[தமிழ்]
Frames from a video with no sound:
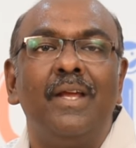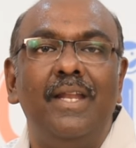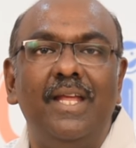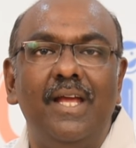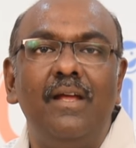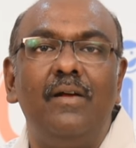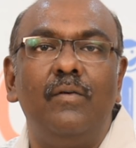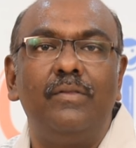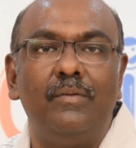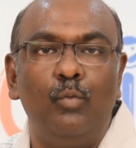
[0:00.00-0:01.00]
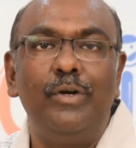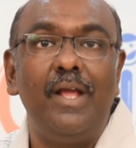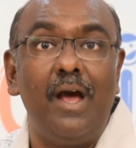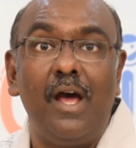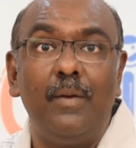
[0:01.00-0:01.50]
நீங்கள்
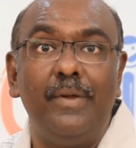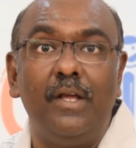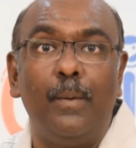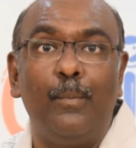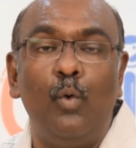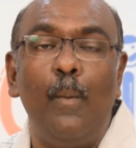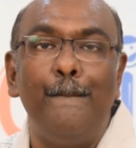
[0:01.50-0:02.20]
முட்டையை ஆரம்பிக்கிறப்போ